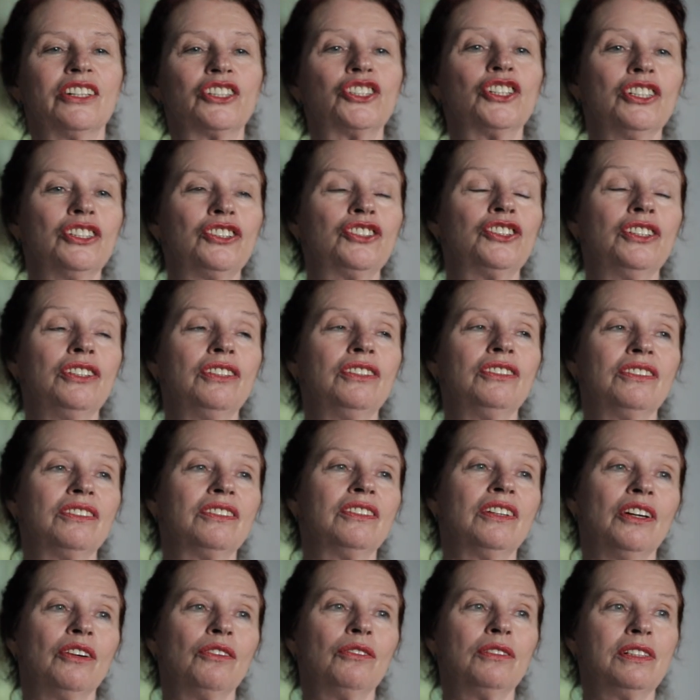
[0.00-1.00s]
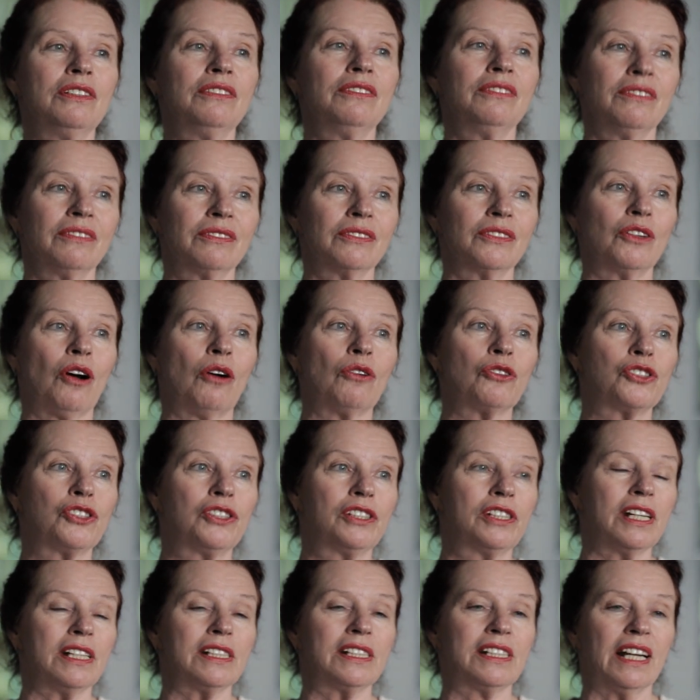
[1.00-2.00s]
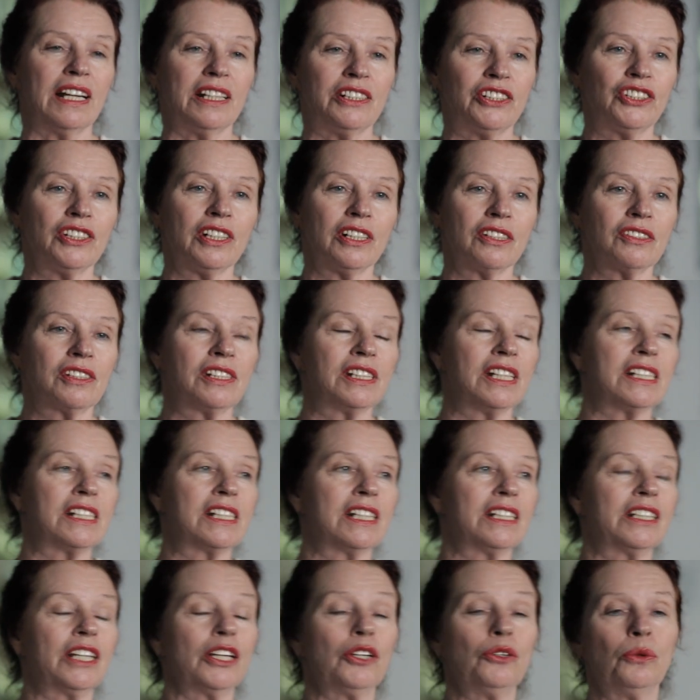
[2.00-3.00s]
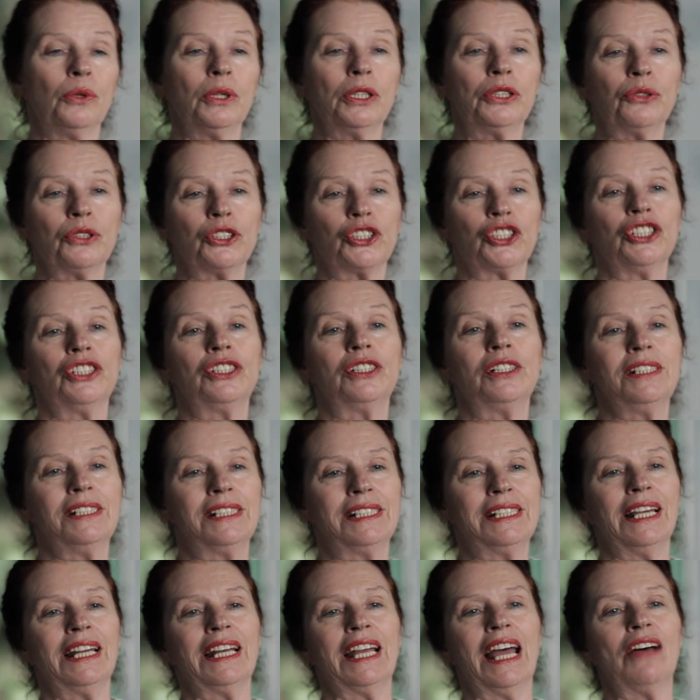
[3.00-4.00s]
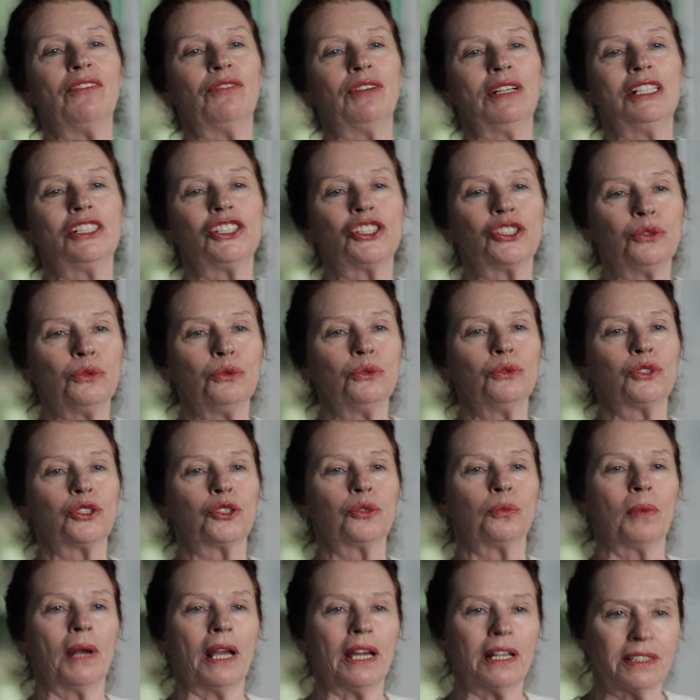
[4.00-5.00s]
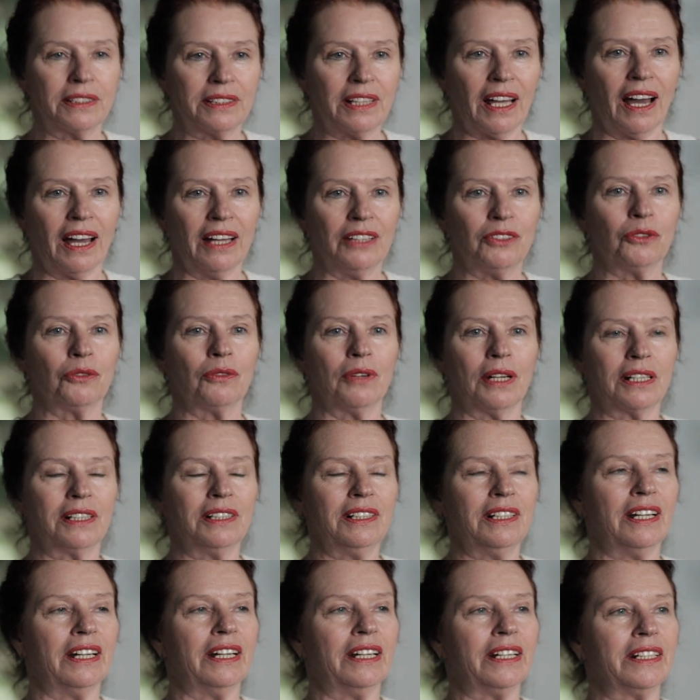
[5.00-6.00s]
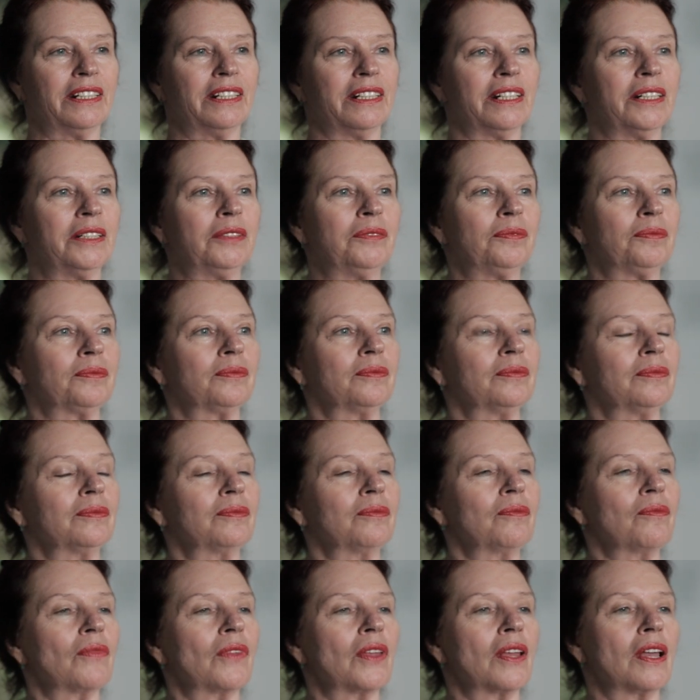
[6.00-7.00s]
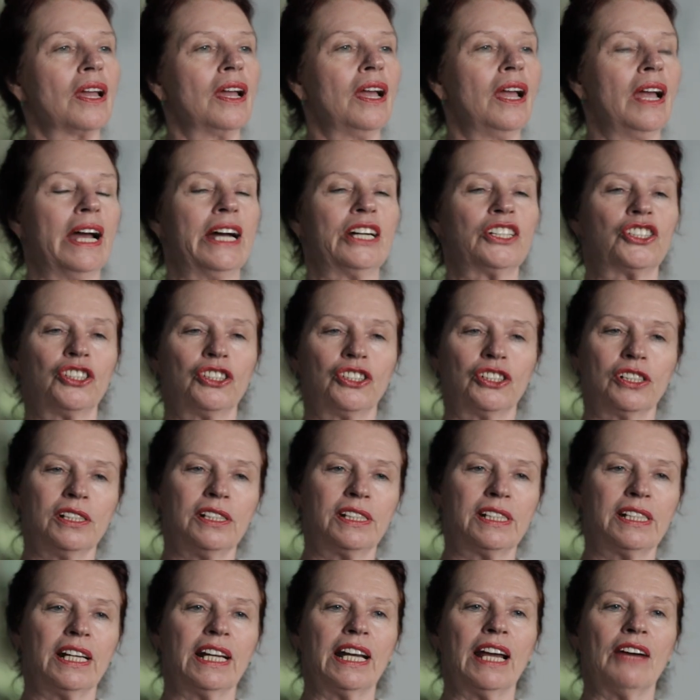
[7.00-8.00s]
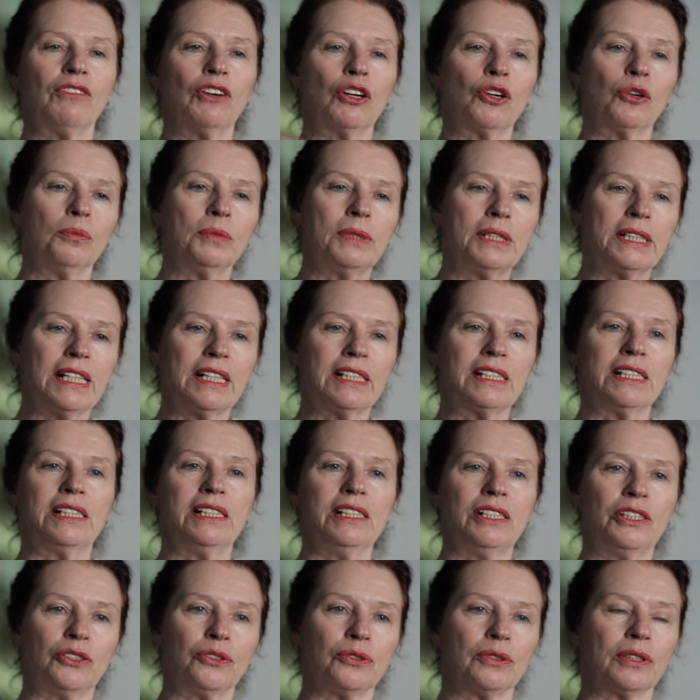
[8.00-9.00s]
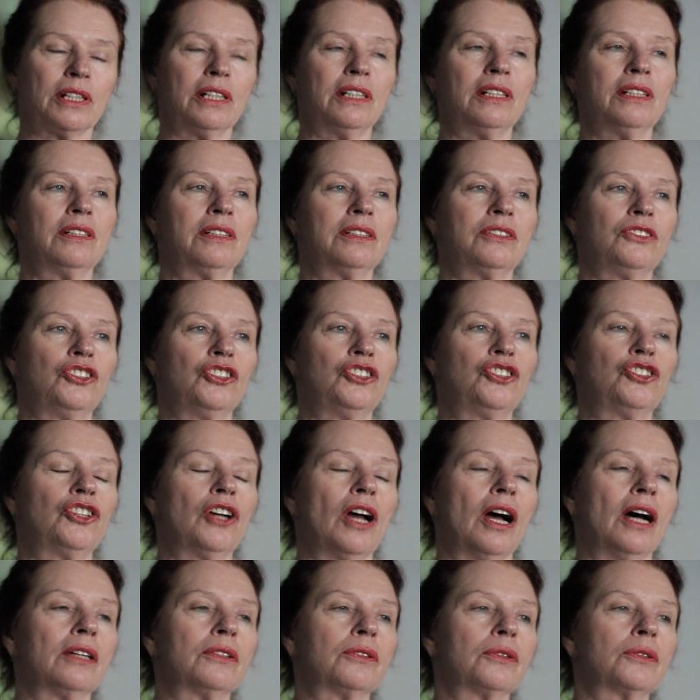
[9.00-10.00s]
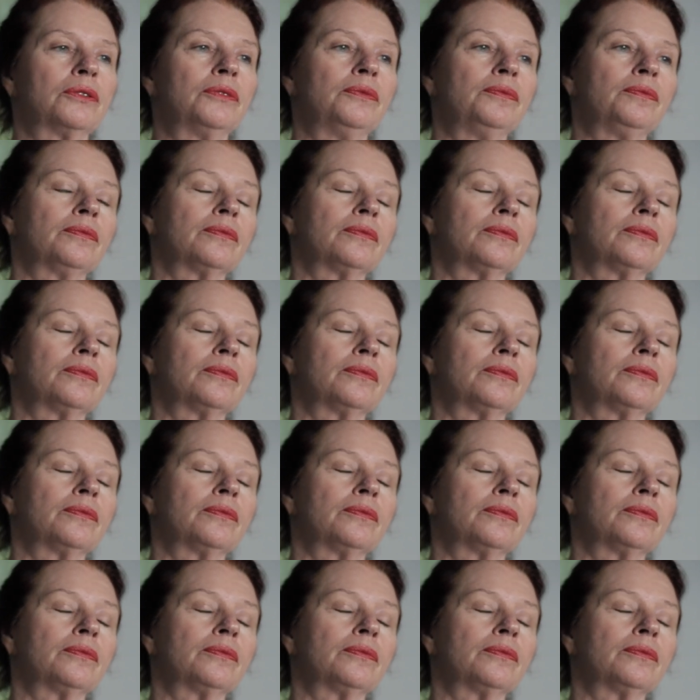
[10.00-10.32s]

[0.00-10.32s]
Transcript: a gente eu em, aos 17 anos 68 a gente encenava eles não usam black tie do Guarnieri, né? A gente encenava como exercício, né, de teatro.